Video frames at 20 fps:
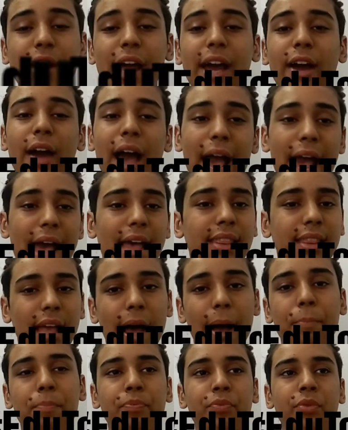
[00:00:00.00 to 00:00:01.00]
एयूटैग आया
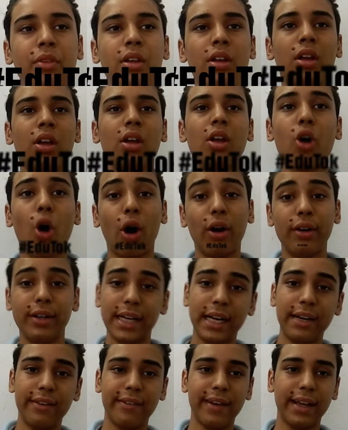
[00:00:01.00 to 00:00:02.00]
था
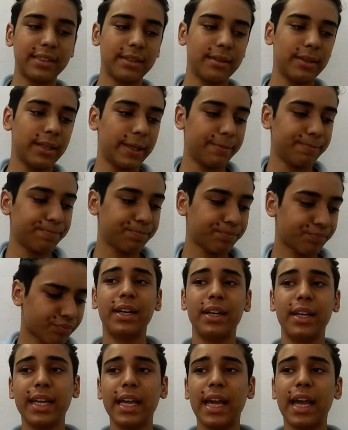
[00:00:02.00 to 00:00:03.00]
कॉन्टेंट
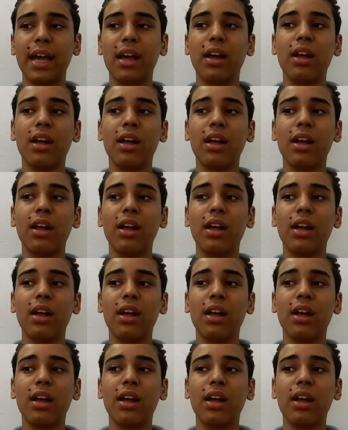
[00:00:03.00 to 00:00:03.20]
वाइज ठीक